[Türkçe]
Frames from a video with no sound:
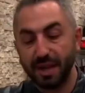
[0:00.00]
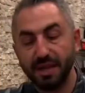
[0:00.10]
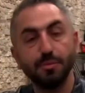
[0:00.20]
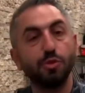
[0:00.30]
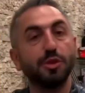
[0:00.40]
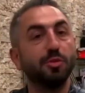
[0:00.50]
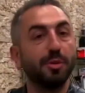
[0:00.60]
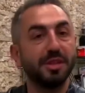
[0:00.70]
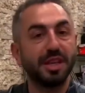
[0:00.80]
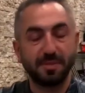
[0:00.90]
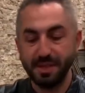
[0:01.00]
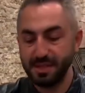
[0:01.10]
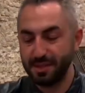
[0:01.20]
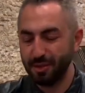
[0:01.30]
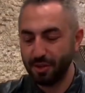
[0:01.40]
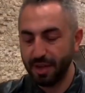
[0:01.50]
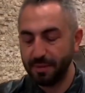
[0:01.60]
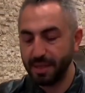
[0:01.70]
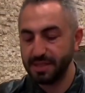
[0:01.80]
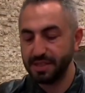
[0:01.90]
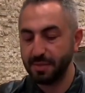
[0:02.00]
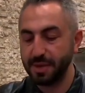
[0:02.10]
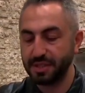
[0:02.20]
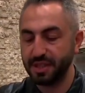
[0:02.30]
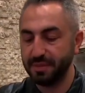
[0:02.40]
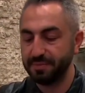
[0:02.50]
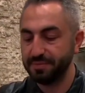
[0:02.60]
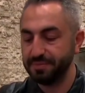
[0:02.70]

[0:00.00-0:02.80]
bakalım burada bulabilecek miyiz? Şöyle hem hızlıca bir başlayalım.